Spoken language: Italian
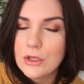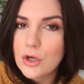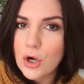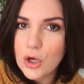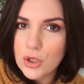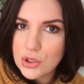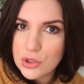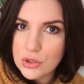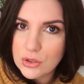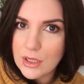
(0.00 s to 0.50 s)

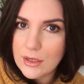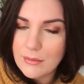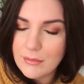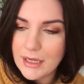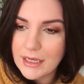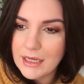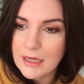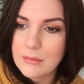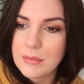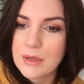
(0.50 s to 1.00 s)
grosso del
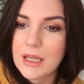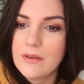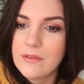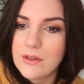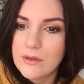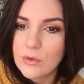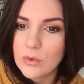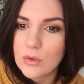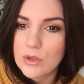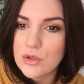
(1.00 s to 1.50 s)
make up che
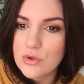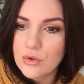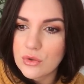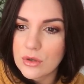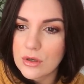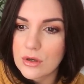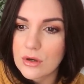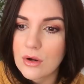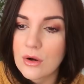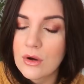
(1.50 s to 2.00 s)
avevo quel
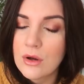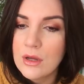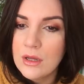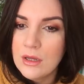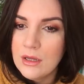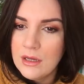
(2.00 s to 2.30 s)
giorno